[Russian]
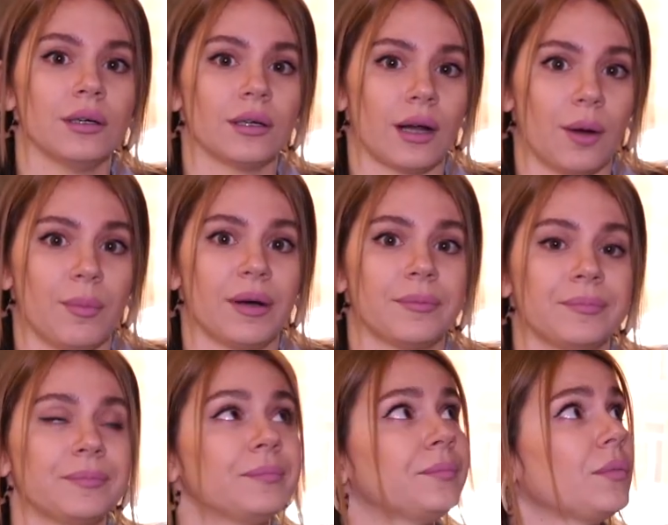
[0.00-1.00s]
рама.
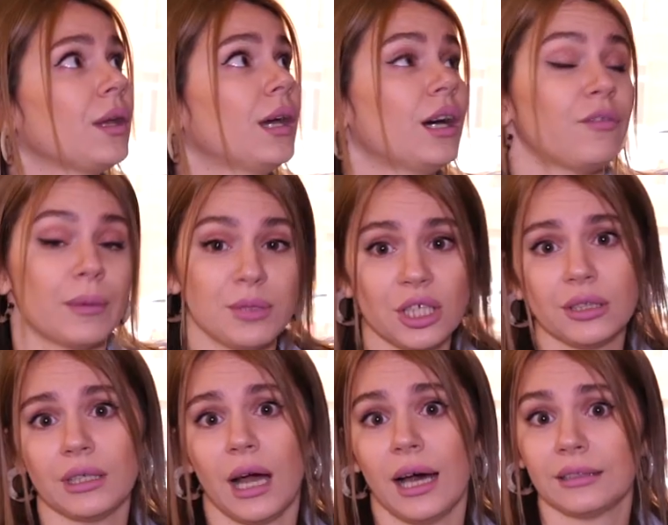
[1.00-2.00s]

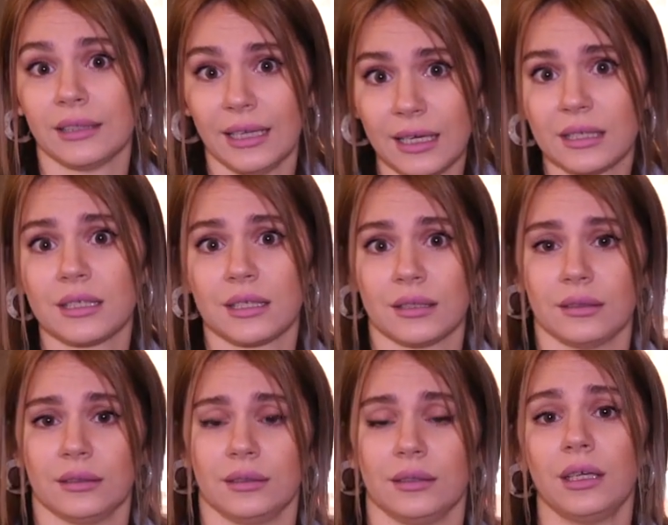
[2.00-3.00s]
Вообще-то от экс
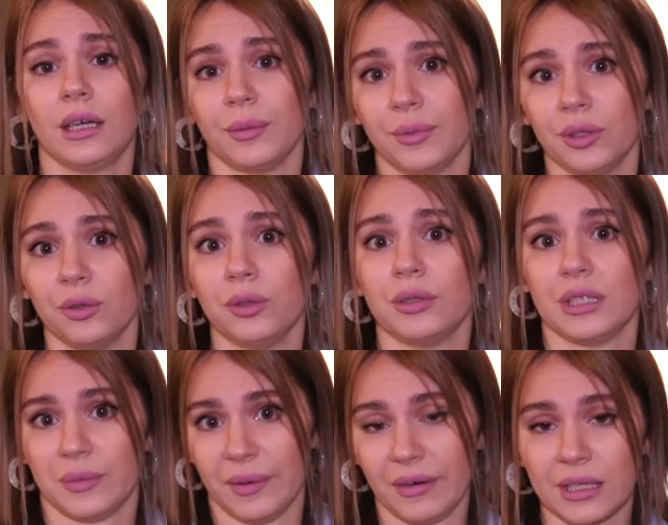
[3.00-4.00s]
э, рекомендуют
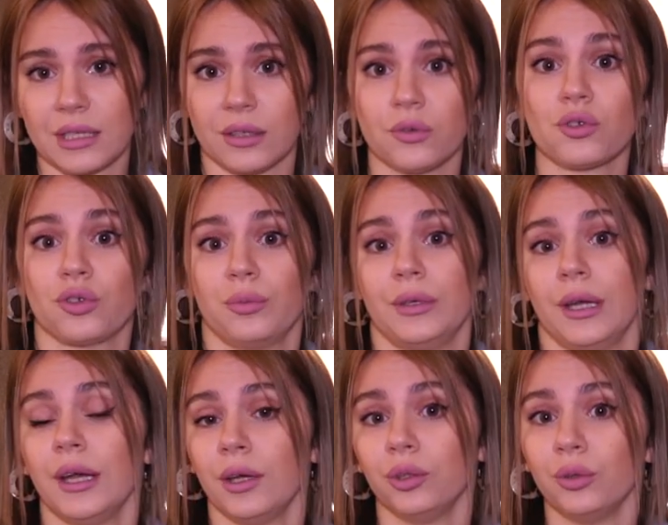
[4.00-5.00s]
избавляться, ну, чтобы
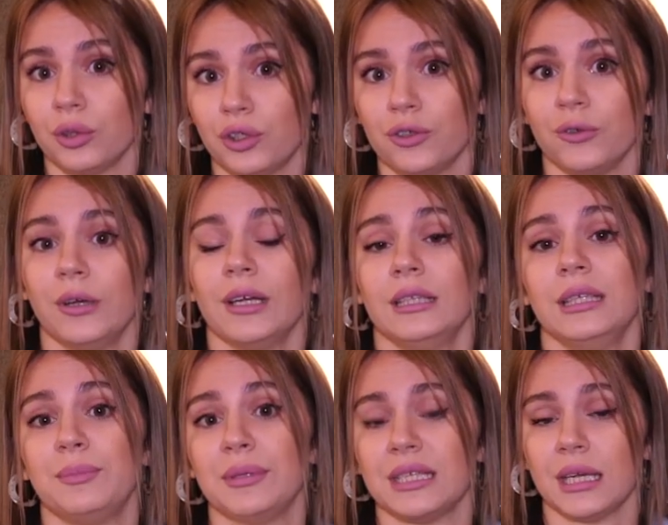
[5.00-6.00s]
ночью
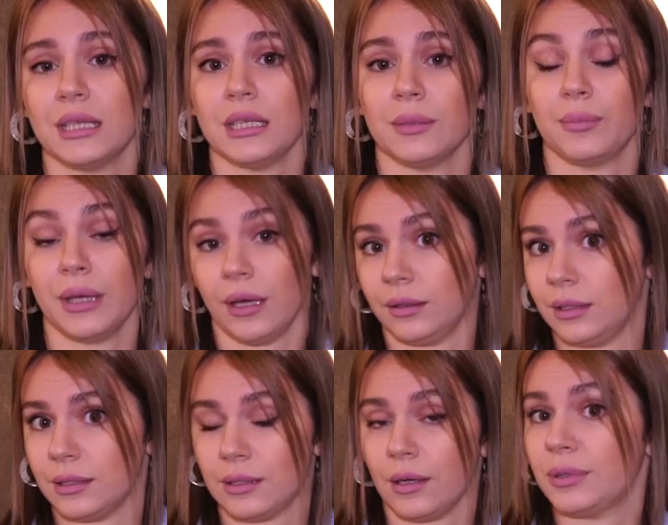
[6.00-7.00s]
не писать
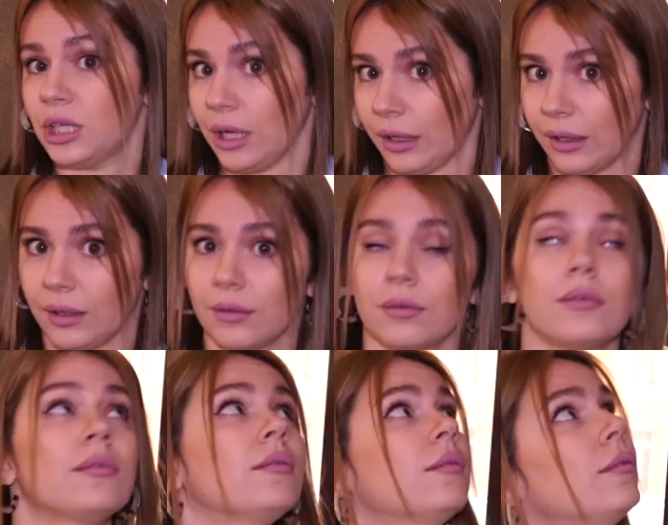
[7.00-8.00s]
пьяные сообщения.
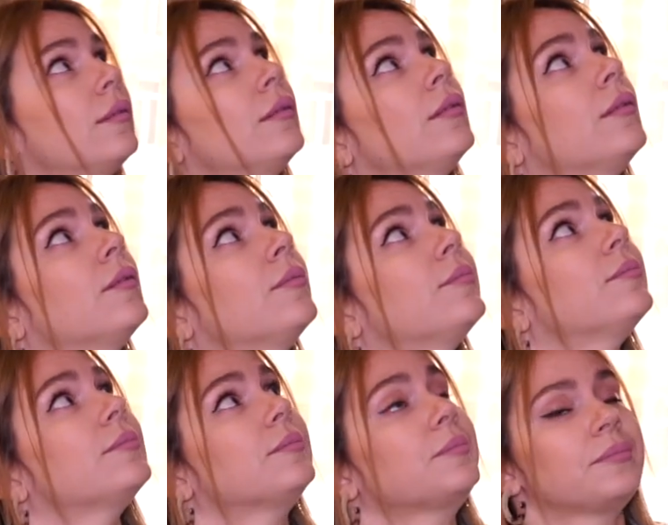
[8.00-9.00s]
Что?
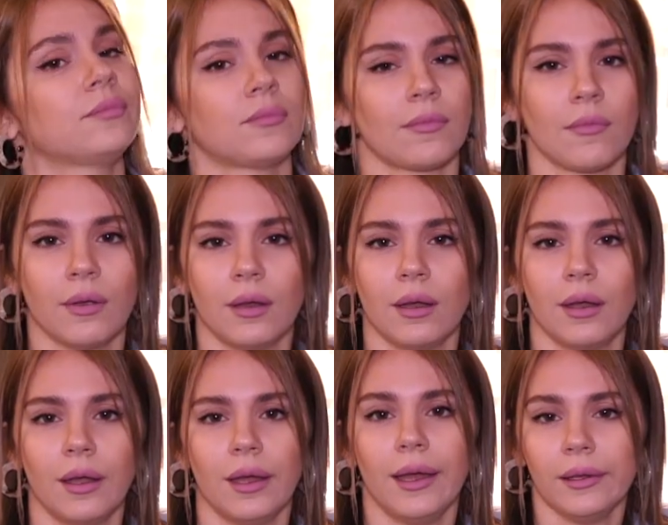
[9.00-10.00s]

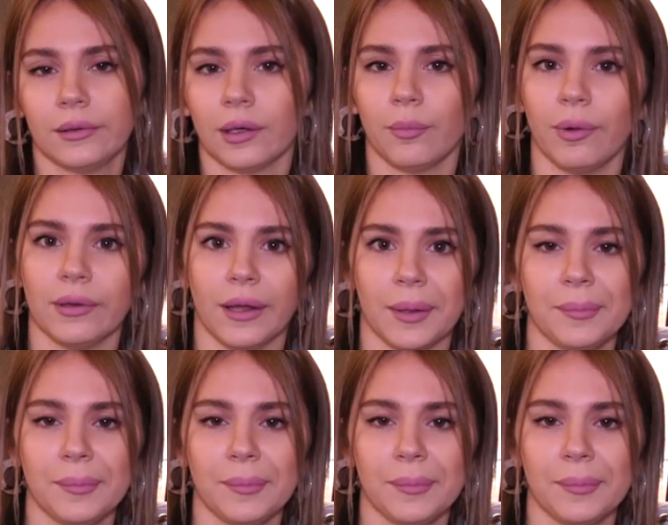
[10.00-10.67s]
Это была